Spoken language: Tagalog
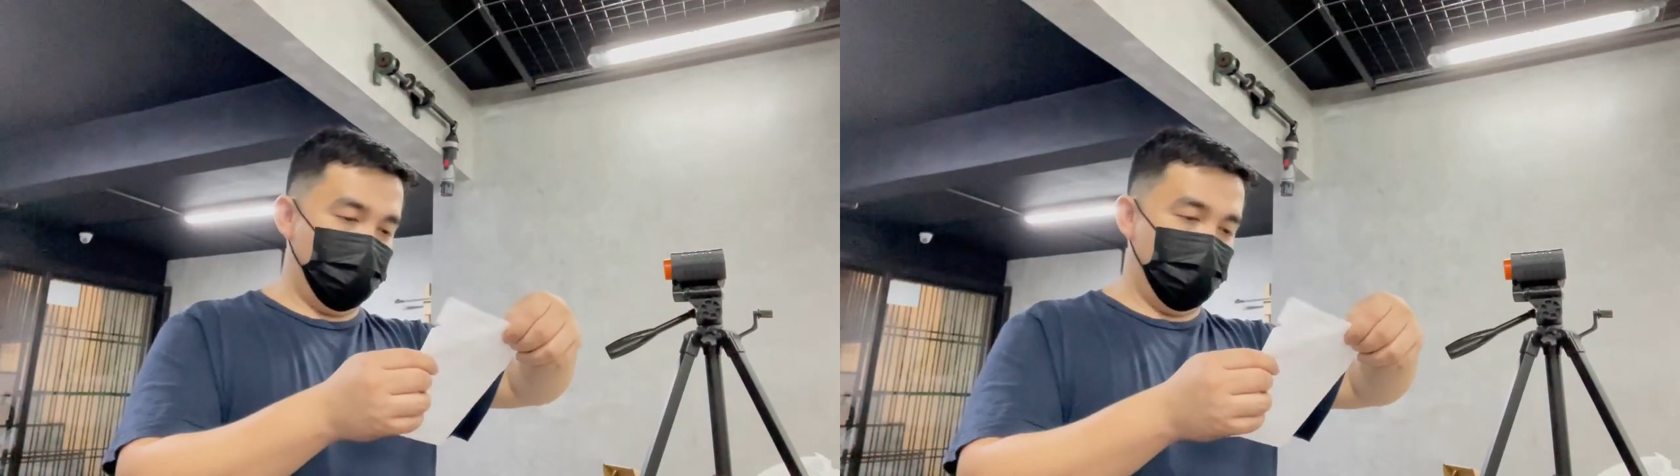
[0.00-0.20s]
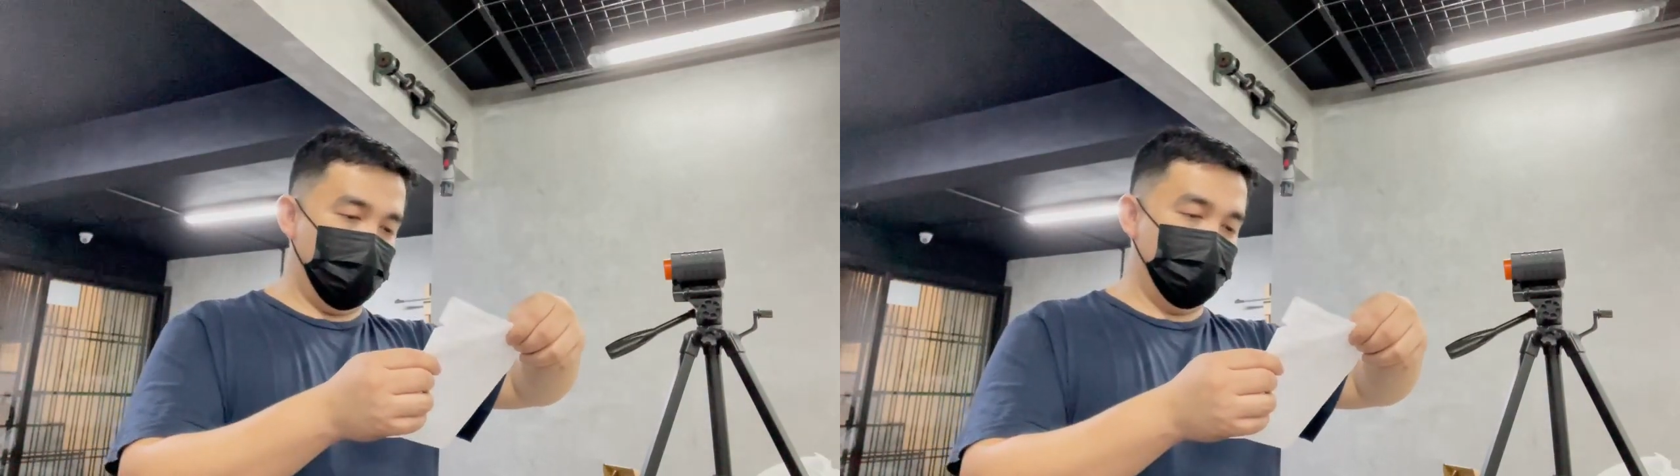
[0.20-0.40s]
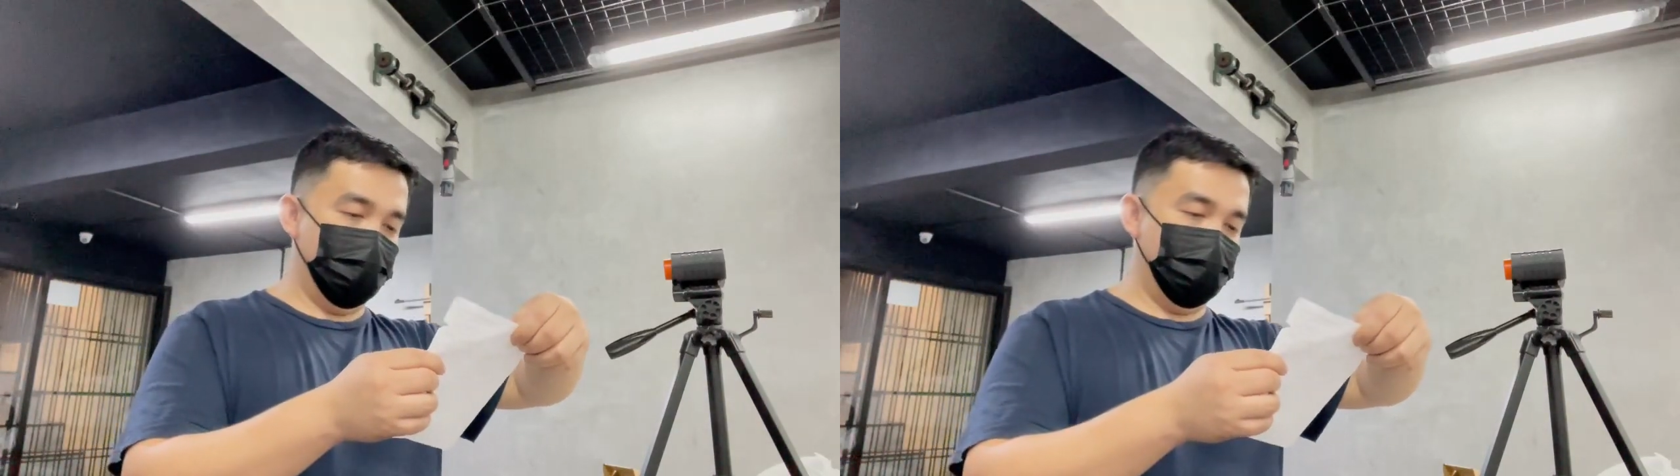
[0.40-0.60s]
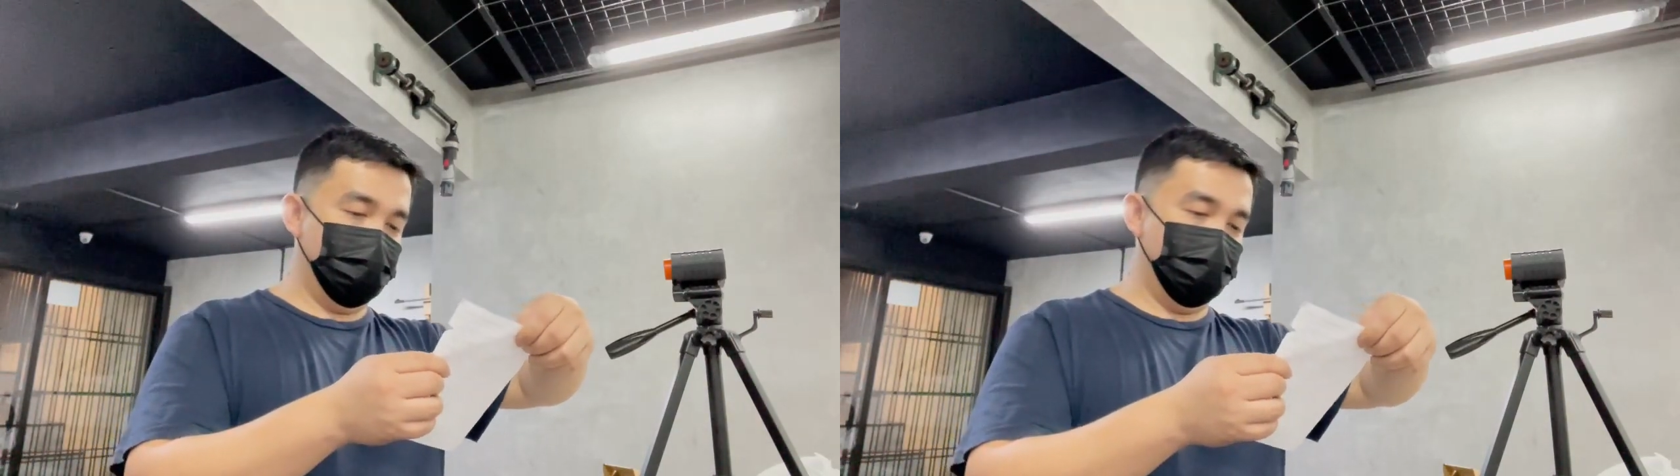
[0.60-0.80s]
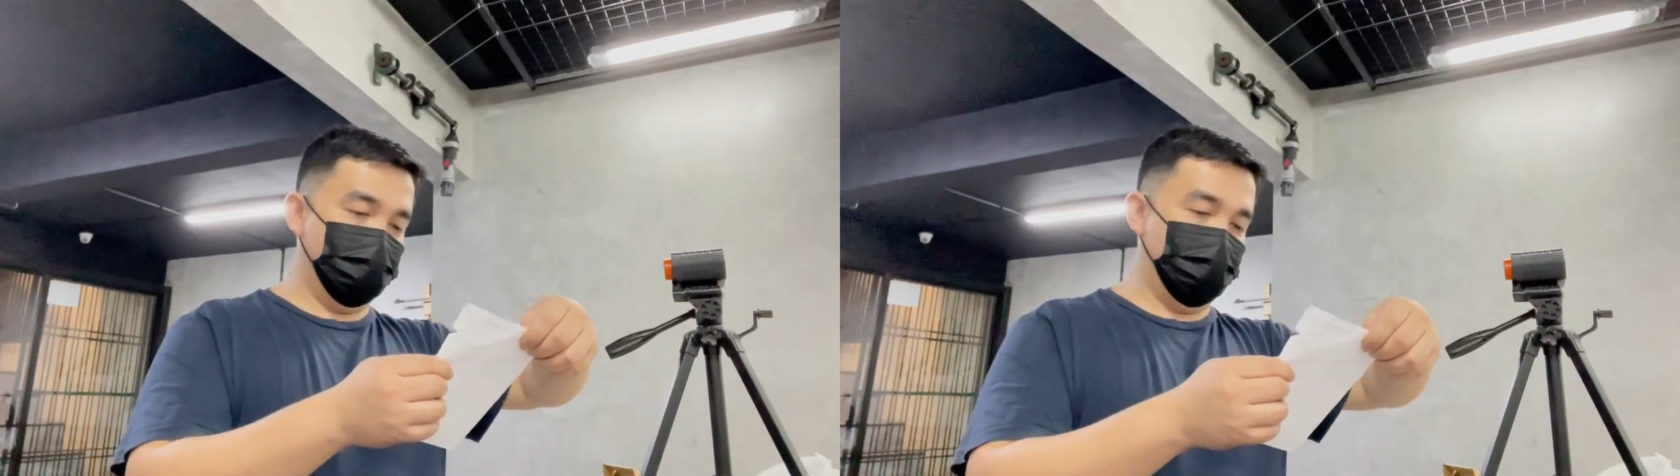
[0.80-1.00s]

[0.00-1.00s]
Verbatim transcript: Pagadian City,